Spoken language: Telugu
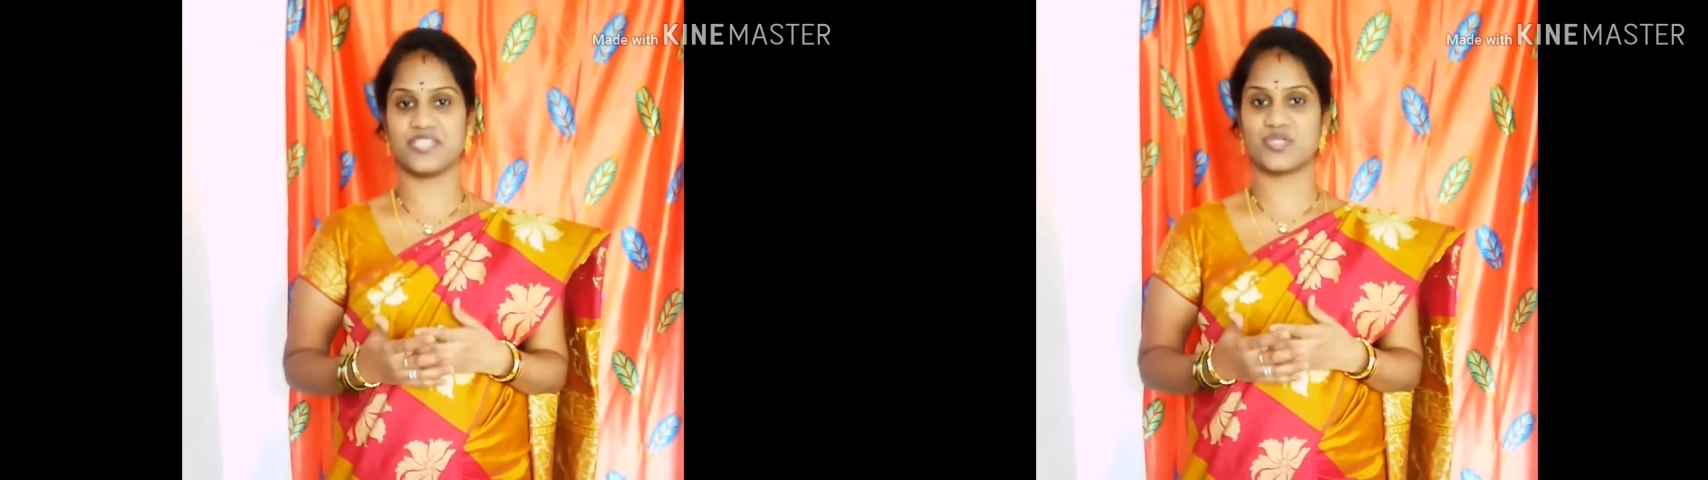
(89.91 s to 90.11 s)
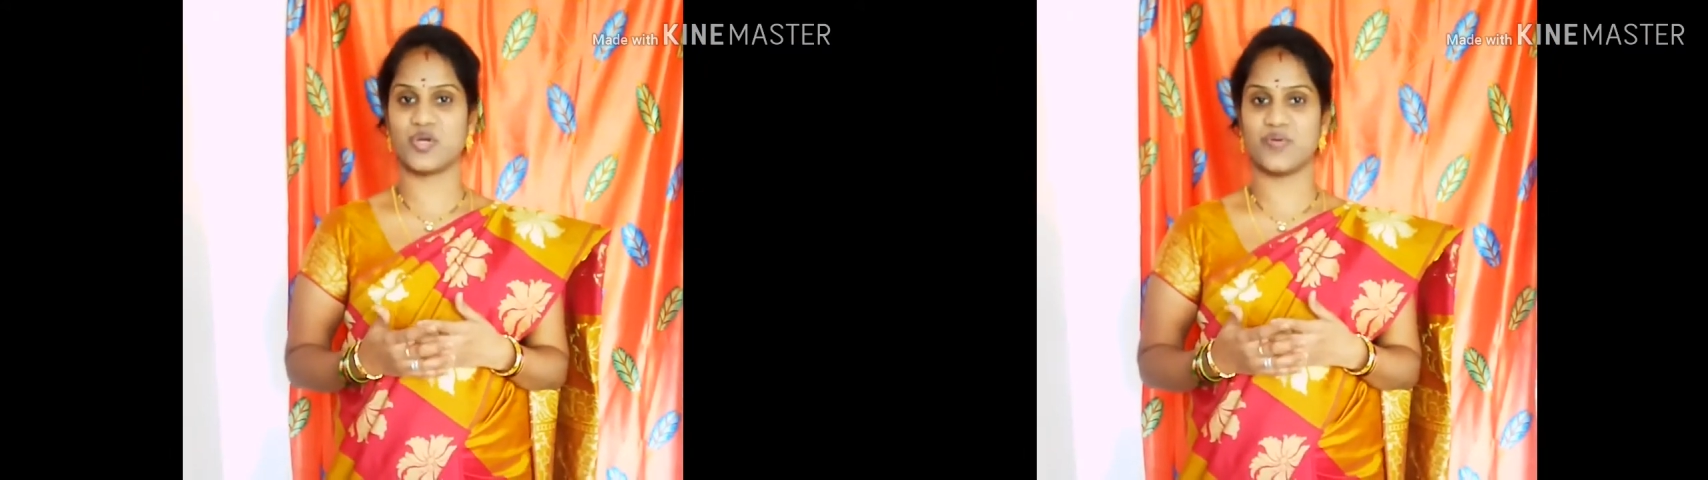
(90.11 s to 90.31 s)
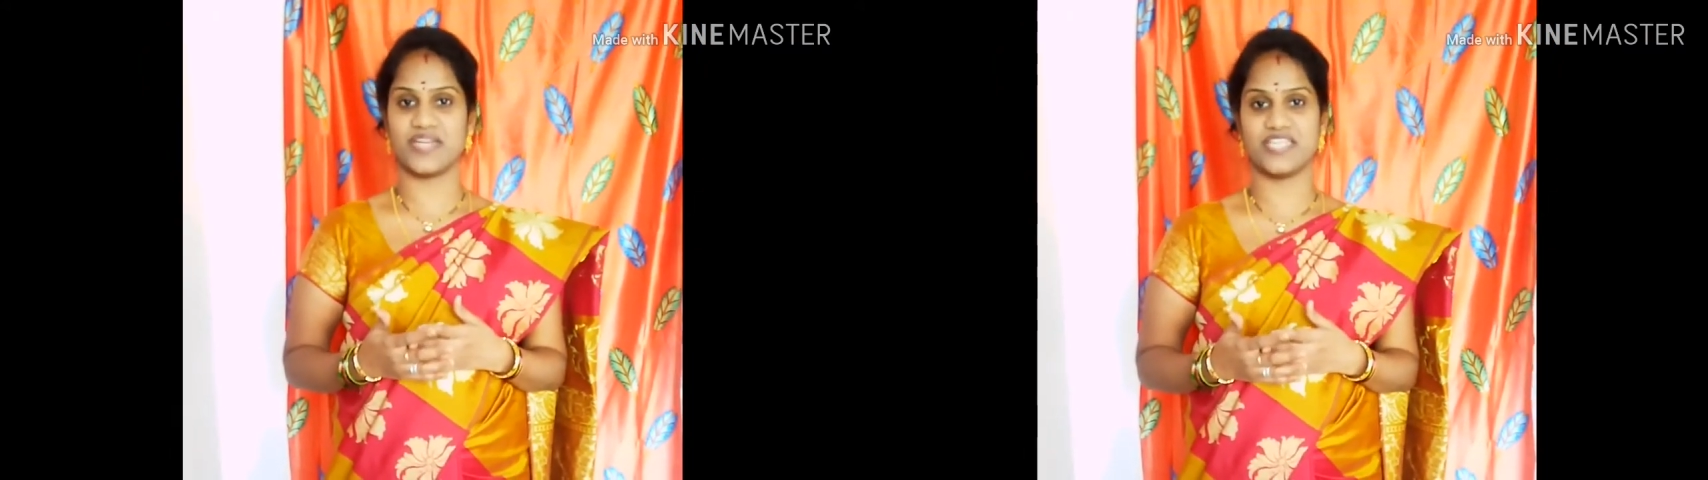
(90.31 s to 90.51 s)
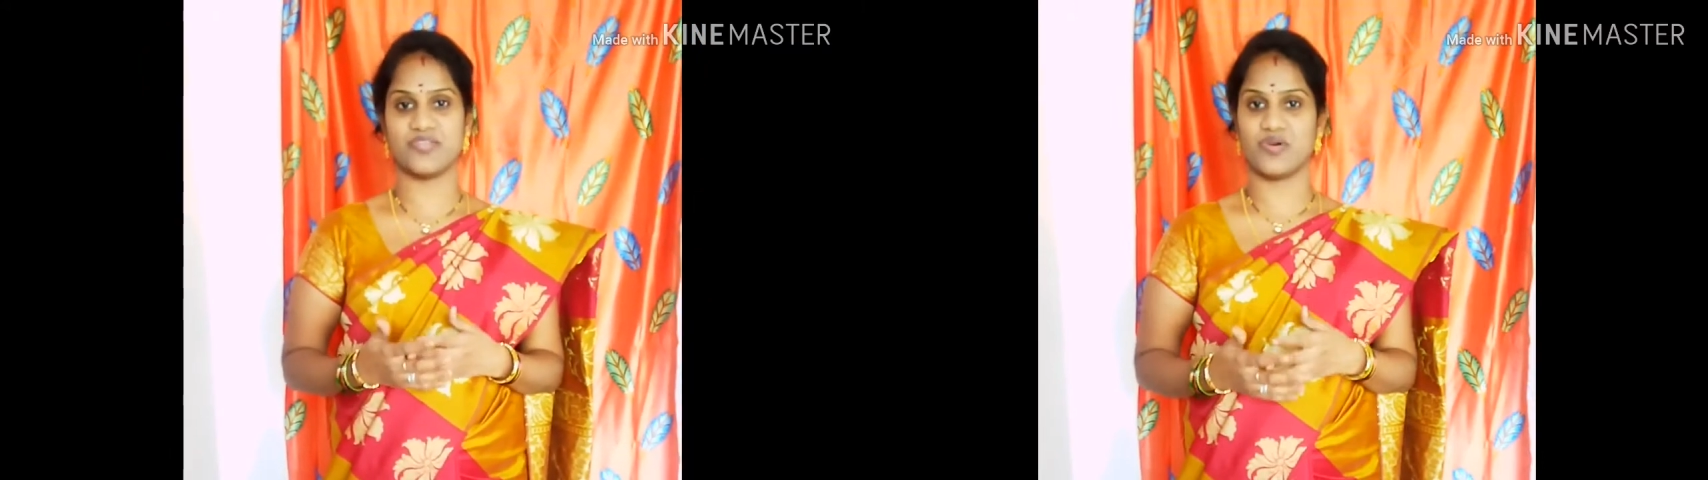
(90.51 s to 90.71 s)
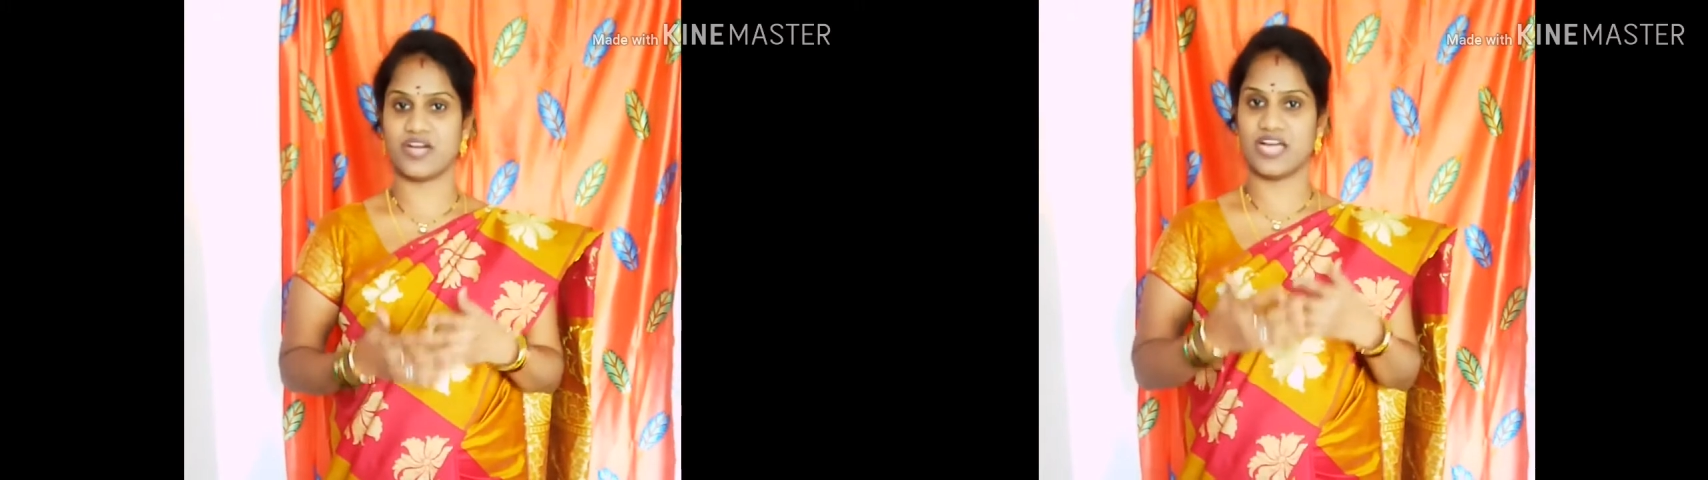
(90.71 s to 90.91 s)
చేసుకోవడం అనేది
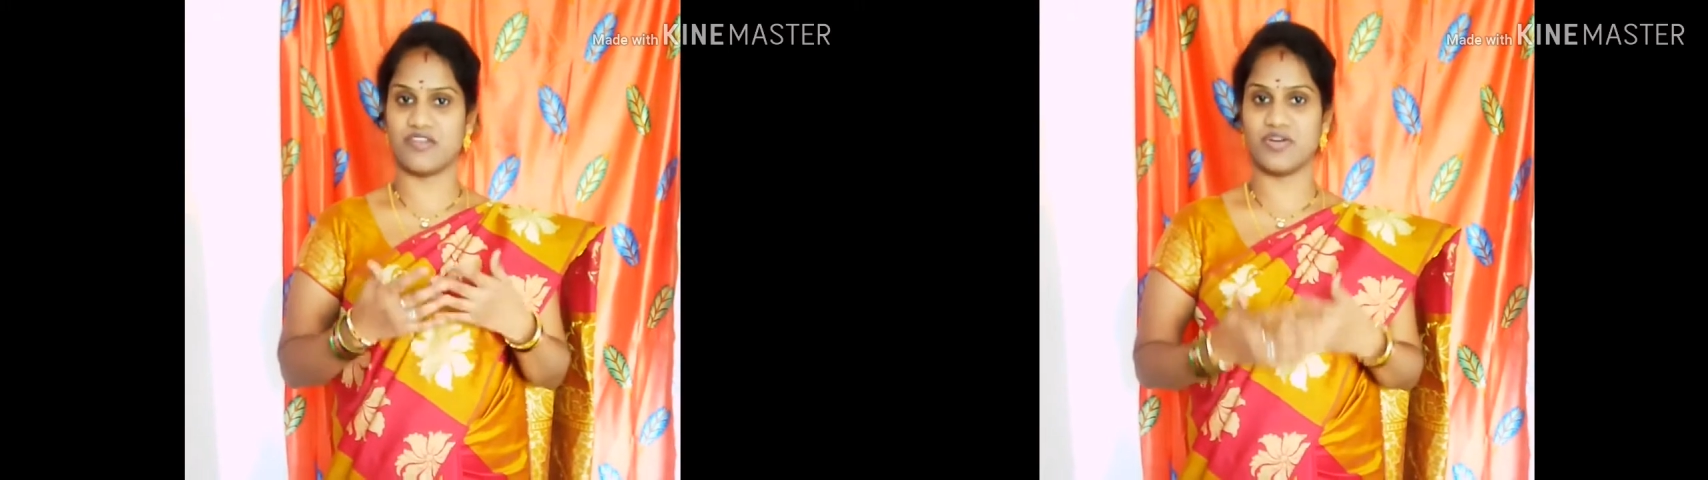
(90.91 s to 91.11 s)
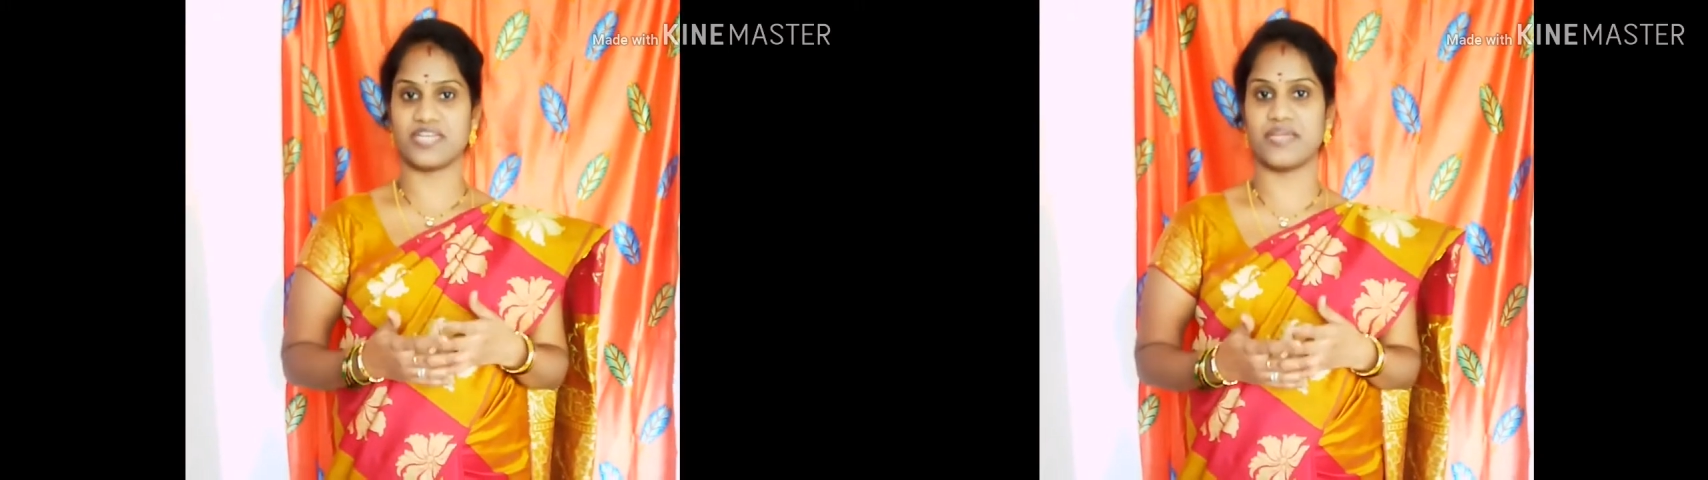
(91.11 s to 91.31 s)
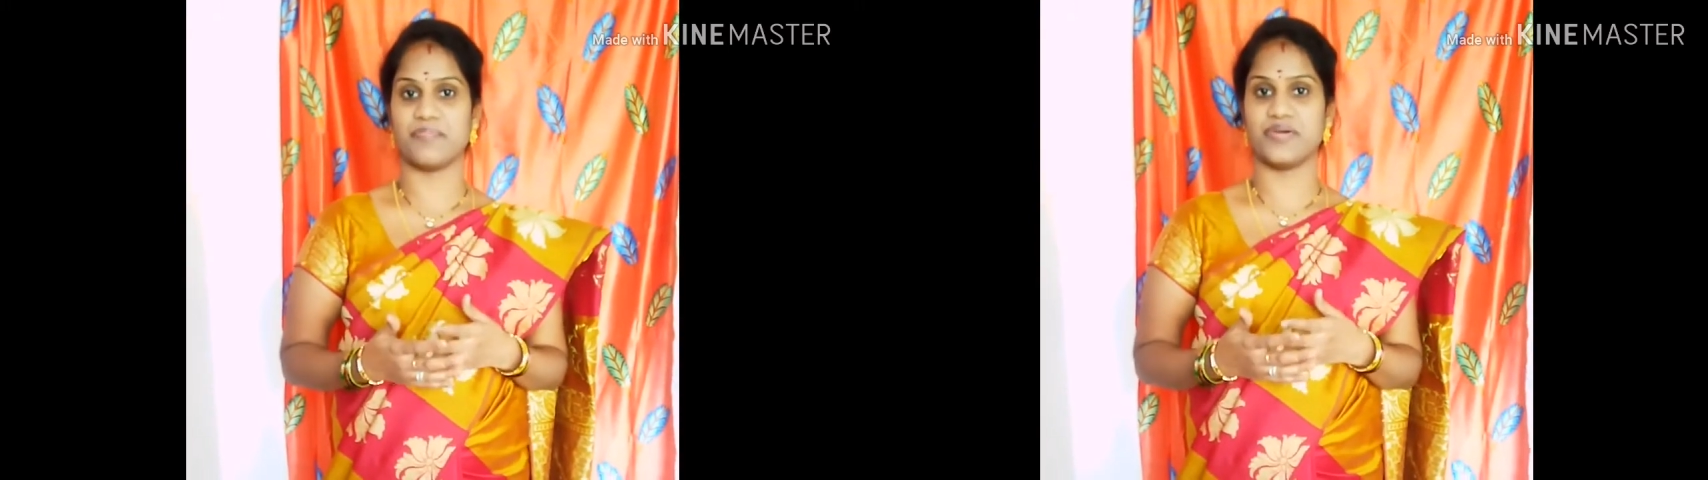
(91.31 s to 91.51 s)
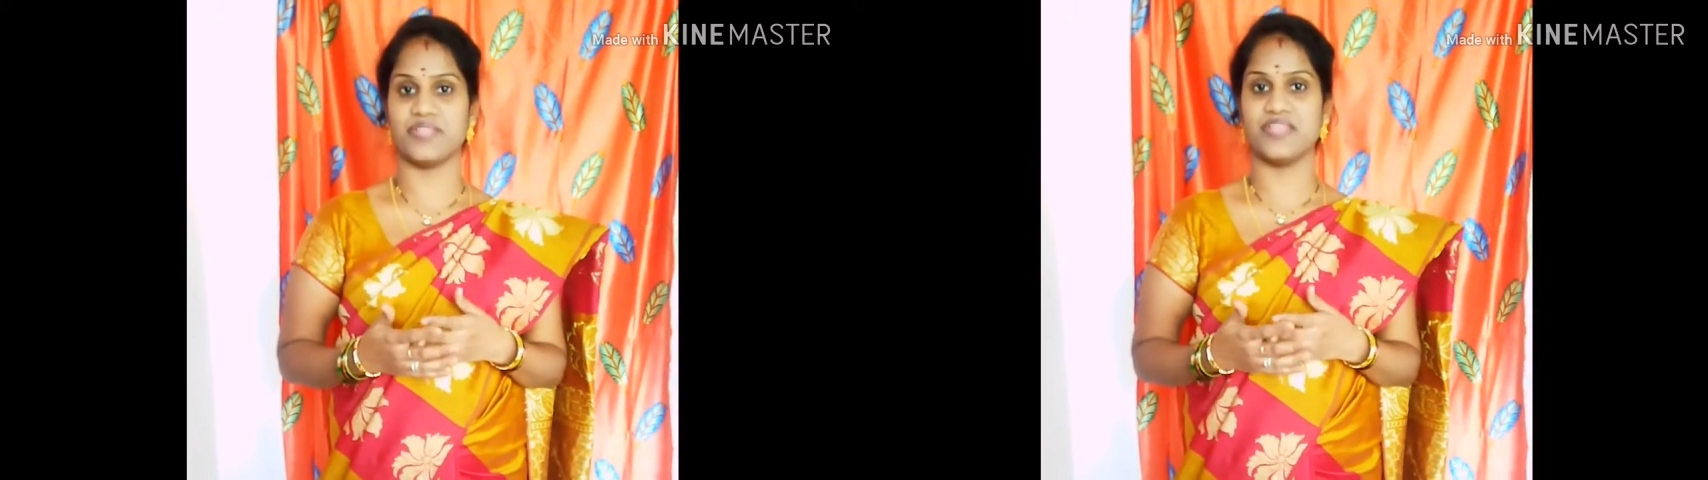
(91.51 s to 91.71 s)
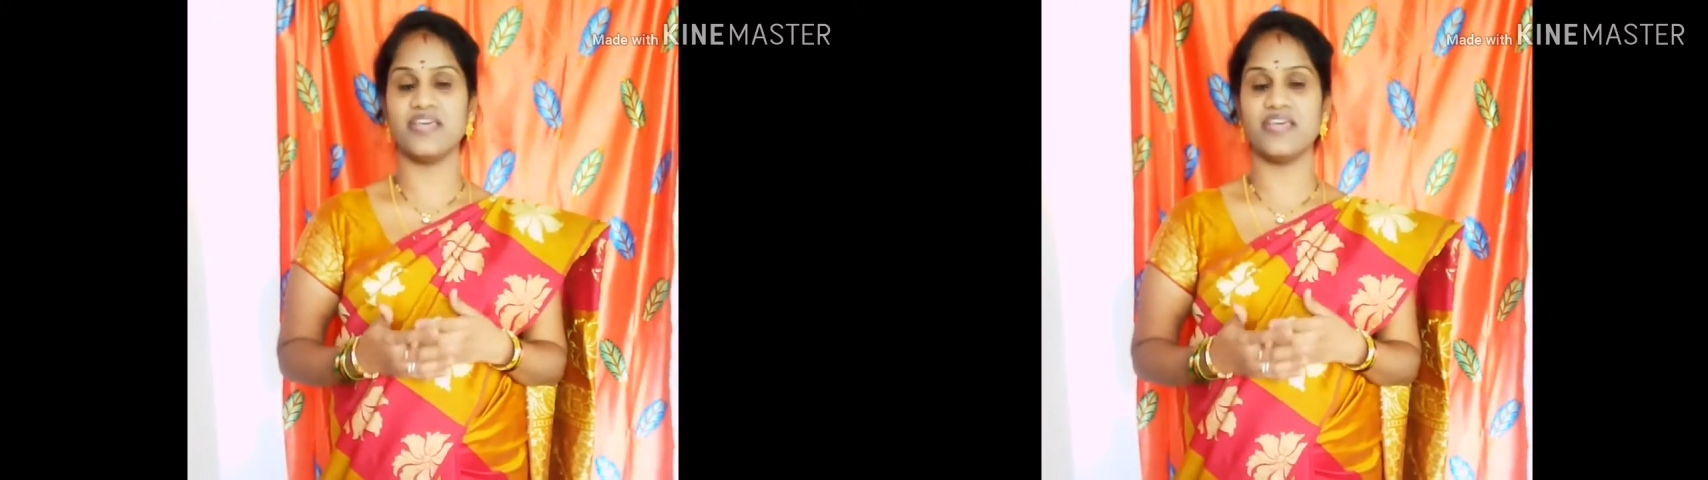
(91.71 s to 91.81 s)
ఒక అలవాటు అయిపోయింది